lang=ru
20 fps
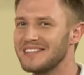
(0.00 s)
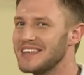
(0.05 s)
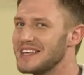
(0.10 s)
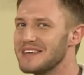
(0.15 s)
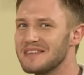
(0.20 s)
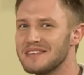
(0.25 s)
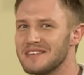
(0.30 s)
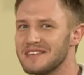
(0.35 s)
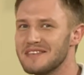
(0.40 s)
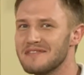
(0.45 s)

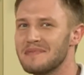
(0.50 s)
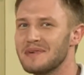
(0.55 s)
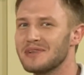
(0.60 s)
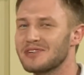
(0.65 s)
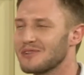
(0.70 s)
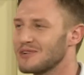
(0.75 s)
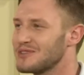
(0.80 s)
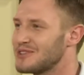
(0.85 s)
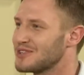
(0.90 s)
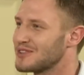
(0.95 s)
не, не,
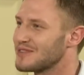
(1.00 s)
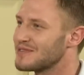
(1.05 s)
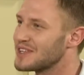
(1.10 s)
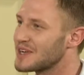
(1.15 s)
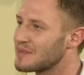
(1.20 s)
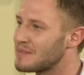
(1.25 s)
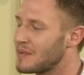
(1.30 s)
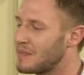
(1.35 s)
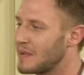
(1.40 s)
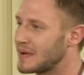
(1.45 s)
пришлось еще в
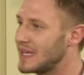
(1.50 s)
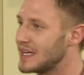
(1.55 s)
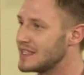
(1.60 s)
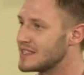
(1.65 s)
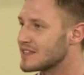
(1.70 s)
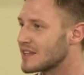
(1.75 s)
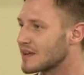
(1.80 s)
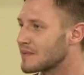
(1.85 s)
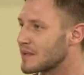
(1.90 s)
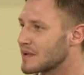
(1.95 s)
них
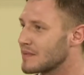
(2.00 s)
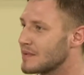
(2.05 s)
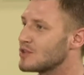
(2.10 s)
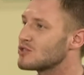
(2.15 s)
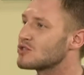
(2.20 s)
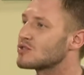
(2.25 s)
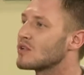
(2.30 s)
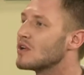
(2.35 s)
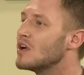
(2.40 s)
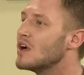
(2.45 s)
попадать, я так
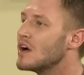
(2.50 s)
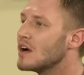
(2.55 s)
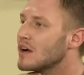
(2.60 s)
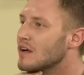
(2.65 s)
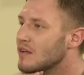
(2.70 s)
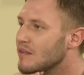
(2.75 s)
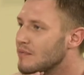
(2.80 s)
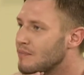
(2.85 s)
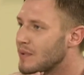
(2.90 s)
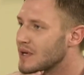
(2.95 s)
понимаю, что
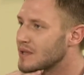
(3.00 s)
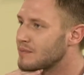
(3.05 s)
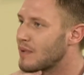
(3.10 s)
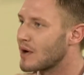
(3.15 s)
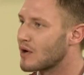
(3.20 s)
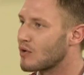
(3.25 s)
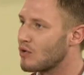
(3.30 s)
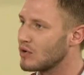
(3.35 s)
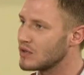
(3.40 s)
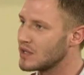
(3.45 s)

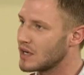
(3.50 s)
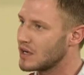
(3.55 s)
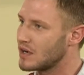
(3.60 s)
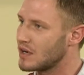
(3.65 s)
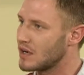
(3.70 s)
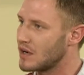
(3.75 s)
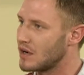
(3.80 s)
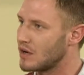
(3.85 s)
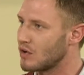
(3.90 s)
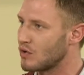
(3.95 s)

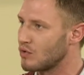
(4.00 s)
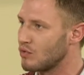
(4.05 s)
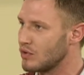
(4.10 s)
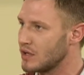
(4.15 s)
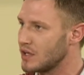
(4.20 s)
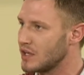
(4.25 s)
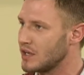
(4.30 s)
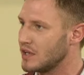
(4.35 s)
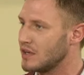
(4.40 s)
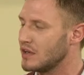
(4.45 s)
подбородок,
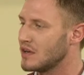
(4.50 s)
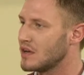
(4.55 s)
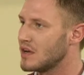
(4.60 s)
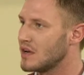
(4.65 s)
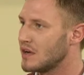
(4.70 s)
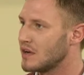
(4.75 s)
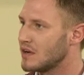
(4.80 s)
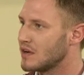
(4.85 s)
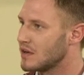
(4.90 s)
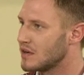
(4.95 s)
руки,
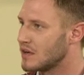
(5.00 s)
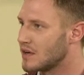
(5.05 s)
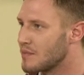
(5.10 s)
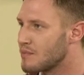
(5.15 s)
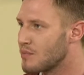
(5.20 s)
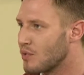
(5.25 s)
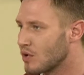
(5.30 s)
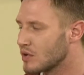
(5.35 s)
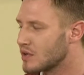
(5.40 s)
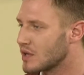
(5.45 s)
э,
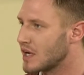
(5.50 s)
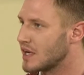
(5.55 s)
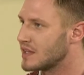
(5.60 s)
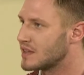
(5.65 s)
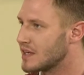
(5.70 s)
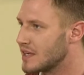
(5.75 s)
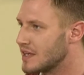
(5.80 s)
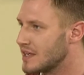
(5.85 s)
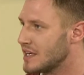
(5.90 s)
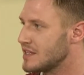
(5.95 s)
бедра,
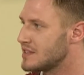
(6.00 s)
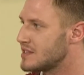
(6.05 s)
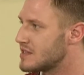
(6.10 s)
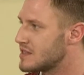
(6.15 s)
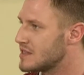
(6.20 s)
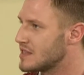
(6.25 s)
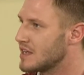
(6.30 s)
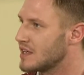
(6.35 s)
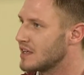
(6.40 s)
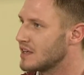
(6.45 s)
это
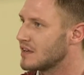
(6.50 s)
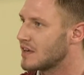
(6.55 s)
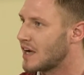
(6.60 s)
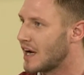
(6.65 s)
есть те